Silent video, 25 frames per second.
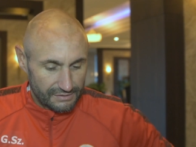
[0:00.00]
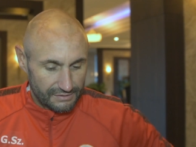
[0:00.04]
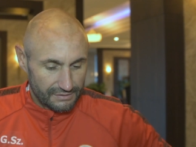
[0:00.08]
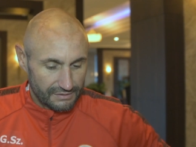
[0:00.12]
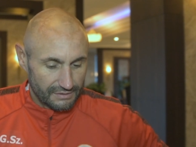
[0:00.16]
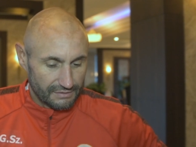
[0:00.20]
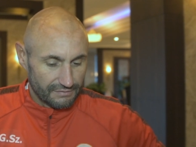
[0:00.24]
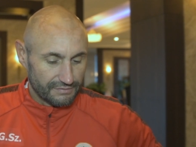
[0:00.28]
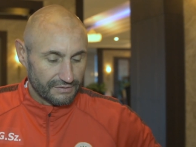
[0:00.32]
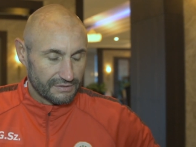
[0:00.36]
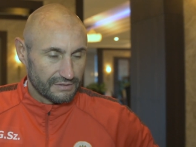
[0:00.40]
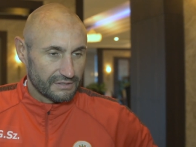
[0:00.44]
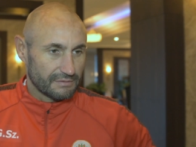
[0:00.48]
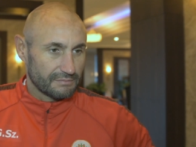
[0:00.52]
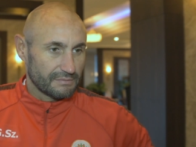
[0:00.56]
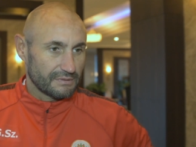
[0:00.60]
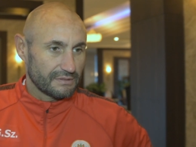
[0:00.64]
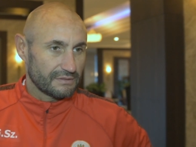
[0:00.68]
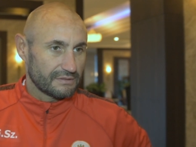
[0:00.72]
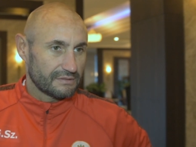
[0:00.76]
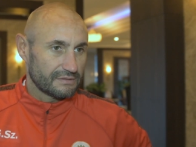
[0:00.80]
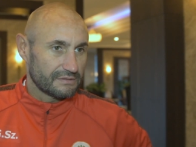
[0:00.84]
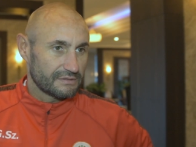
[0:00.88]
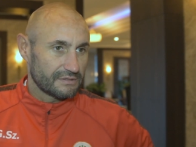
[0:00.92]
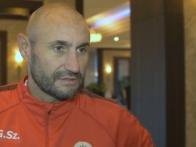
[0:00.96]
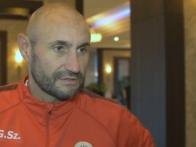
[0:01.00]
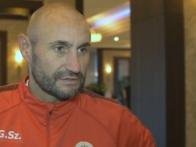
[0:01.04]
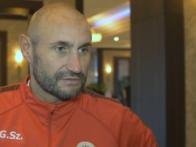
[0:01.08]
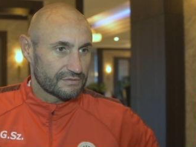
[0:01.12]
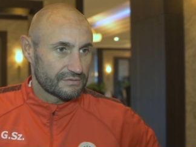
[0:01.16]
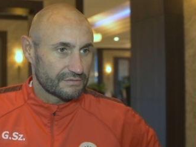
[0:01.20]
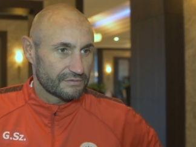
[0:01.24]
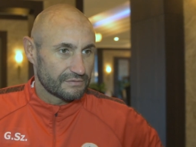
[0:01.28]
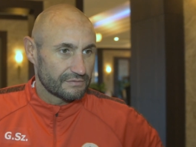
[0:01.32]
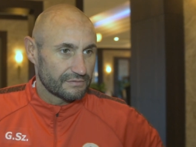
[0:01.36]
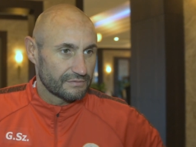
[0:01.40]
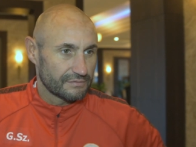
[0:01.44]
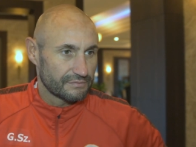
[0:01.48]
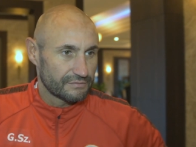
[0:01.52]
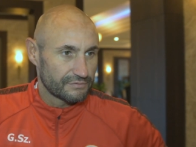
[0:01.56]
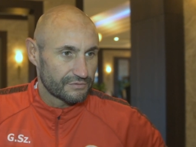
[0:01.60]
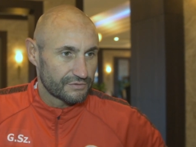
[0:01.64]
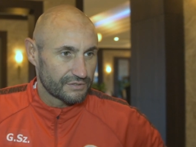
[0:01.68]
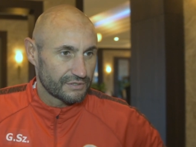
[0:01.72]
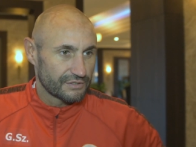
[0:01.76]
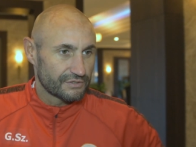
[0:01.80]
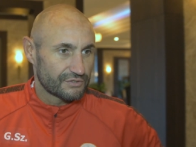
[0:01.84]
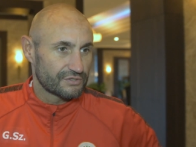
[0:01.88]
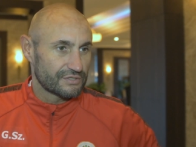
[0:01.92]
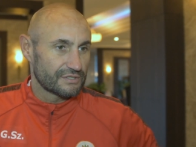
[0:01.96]
nie w jednym, a też w
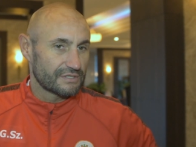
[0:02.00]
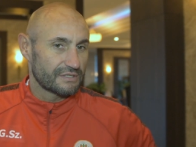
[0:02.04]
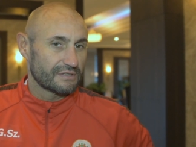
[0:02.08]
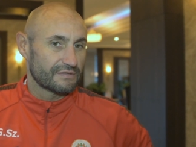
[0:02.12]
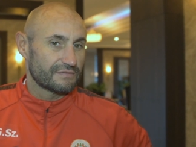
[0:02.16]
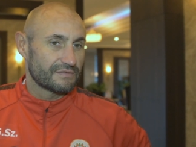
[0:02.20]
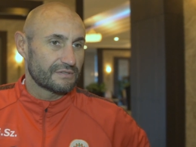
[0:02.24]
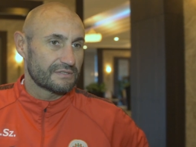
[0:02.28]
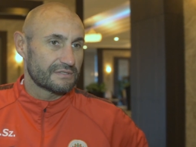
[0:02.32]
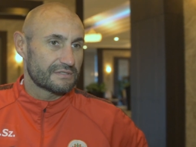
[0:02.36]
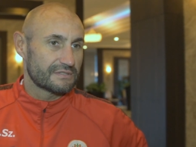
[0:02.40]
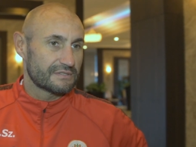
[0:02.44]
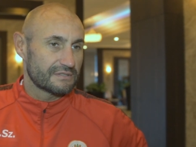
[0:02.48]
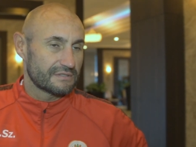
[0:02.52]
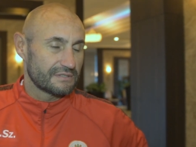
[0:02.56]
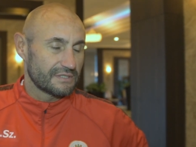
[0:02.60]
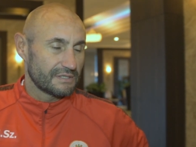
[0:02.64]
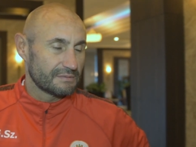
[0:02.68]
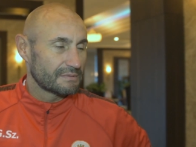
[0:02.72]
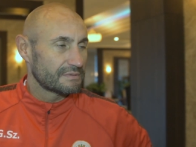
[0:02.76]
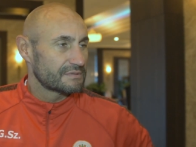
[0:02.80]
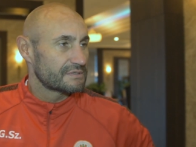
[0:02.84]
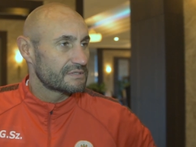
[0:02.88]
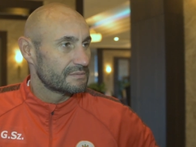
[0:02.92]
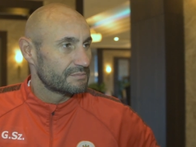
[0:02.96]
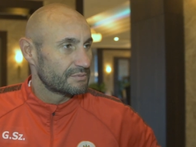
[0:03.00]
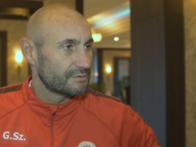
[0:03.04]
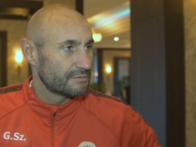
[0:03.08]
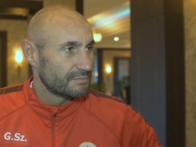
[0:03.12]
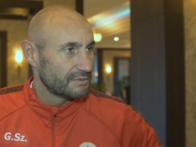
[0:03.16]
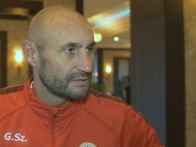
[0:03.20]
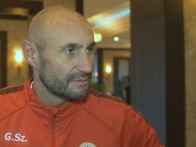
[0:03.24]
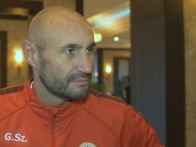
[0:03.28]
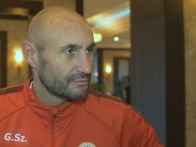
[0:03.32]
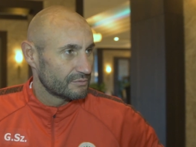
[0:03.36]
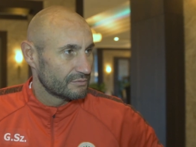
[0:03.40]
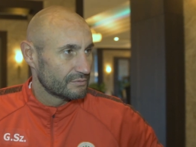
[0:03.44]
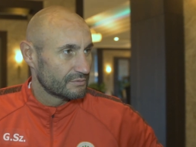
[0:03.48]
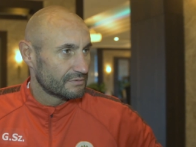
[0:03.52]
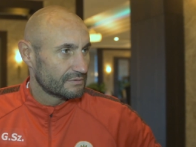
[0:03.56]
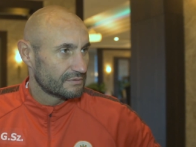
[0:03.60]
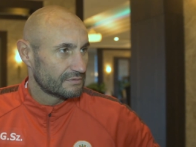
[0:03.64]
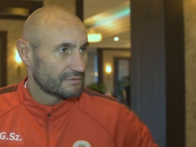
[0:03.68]
trzech, czterech, więc nie mam z tym problemu.